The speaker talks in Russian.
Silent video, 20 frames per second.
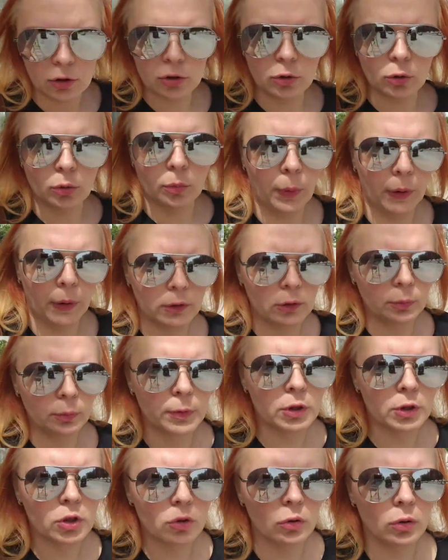Что, пойду
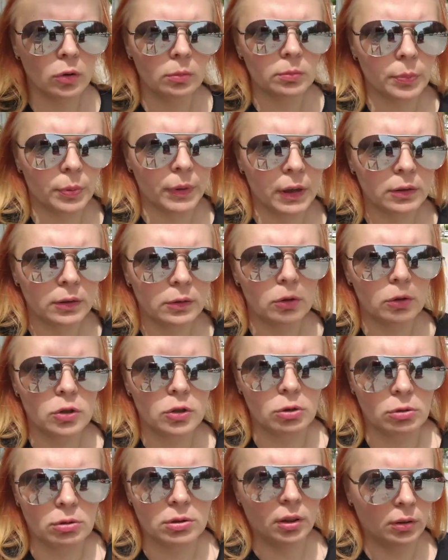пешком, пройду
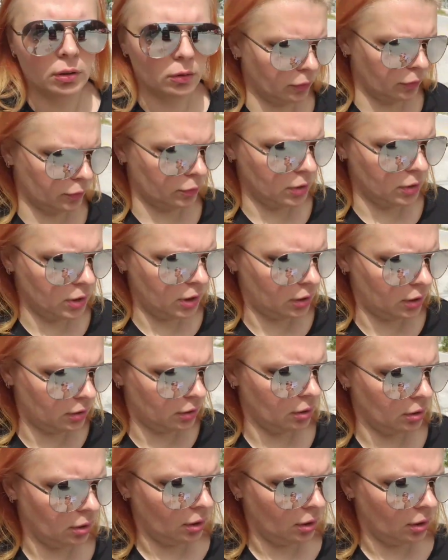еще установку? Нет.